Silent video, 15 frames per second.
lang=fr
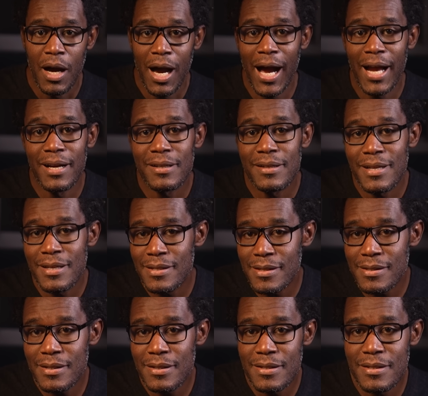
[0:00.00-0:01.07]
allant des
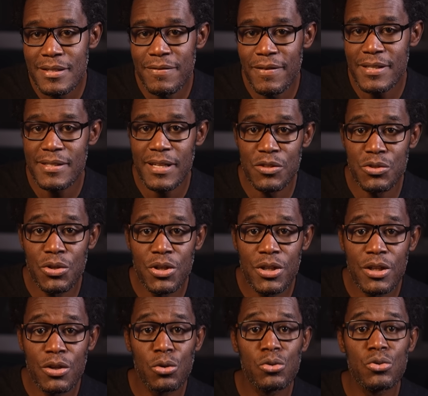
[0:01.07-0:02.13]
incendies
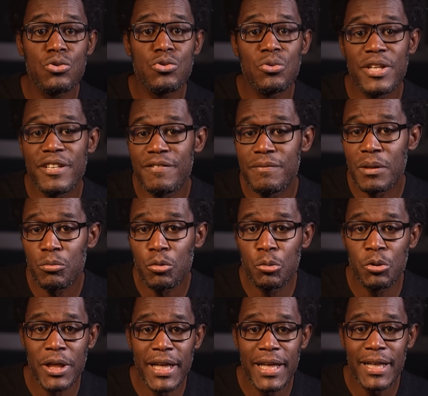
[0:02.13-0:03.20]
dévastateurs aux soulèvements
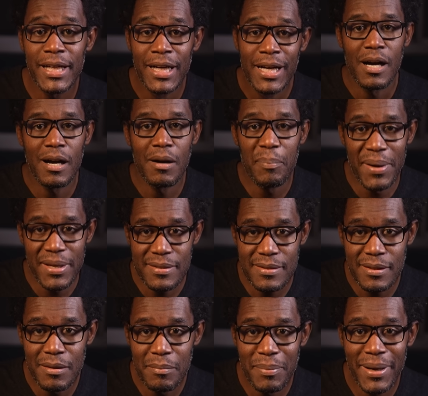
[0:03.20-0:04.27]
populaires, en
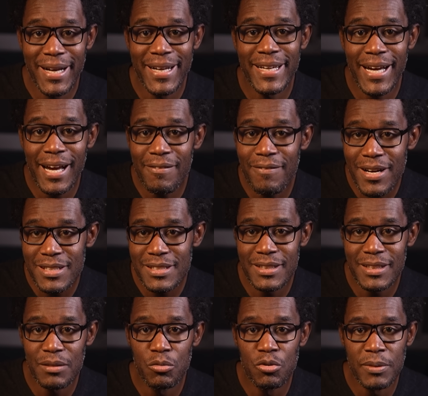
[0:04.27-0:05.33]
passant par les ravages des
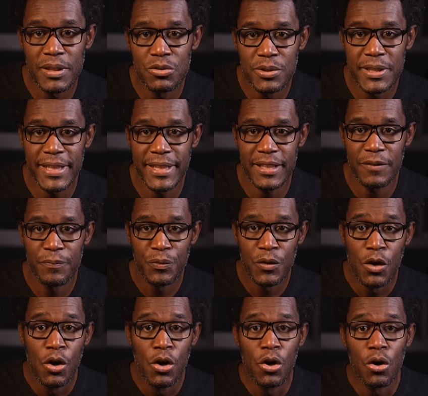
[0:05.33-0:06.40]
tremblements de terre.
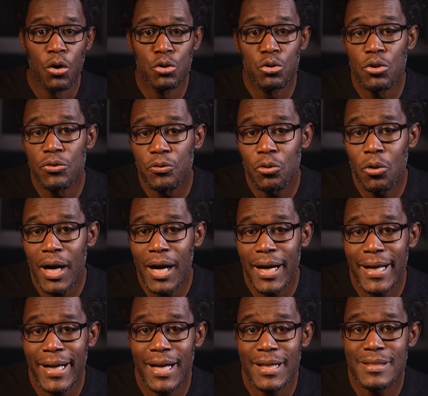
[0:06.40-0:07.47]

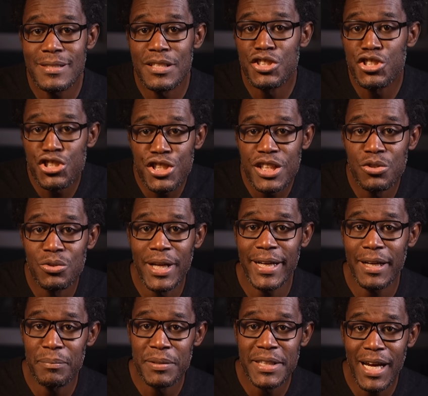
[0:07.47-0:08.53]
Autrefois quartier chic de la
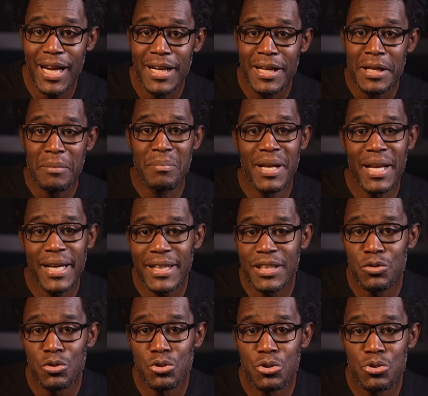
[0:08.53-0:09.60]
capitale, Bel Air
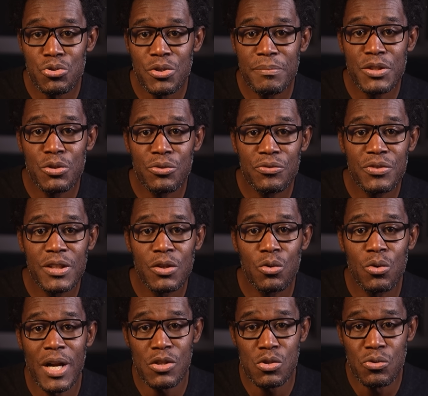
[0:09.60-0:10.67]
est aujourd'hui un bidonville où
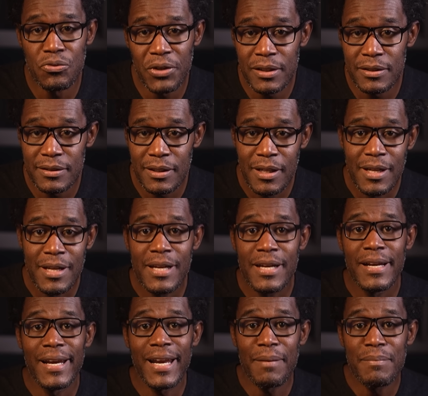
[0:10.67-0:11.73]
la souffrance,
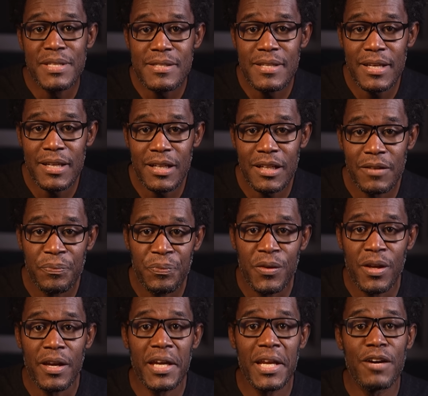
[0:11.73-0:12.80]
la misère
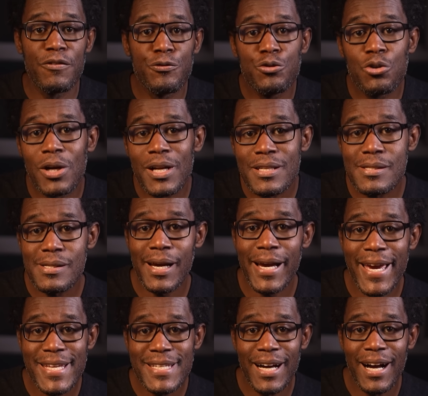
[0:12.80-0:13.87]
et la violence
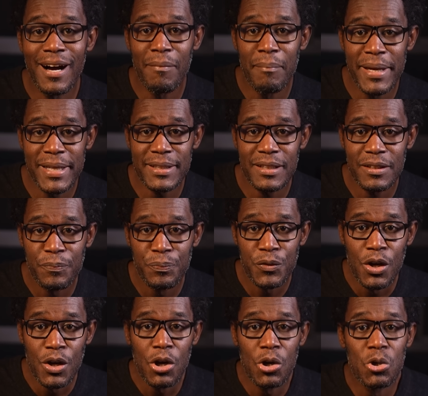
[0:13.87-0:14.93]
règnent en maître.
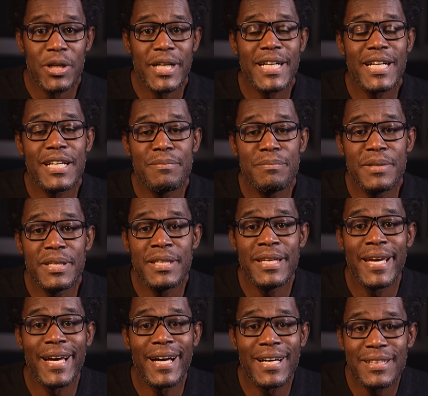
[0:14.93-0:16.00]
Le crime y
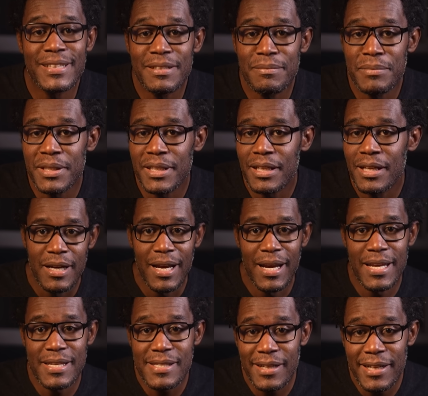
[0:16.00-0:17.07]
est endémique.
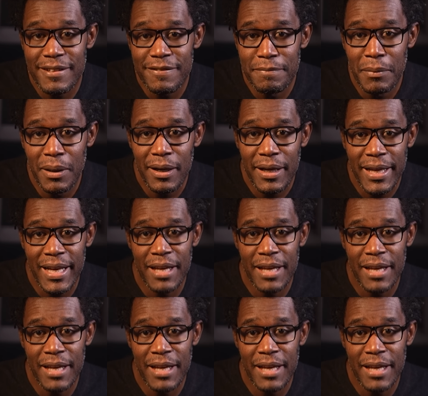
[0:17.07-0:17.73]
Les enlèvements et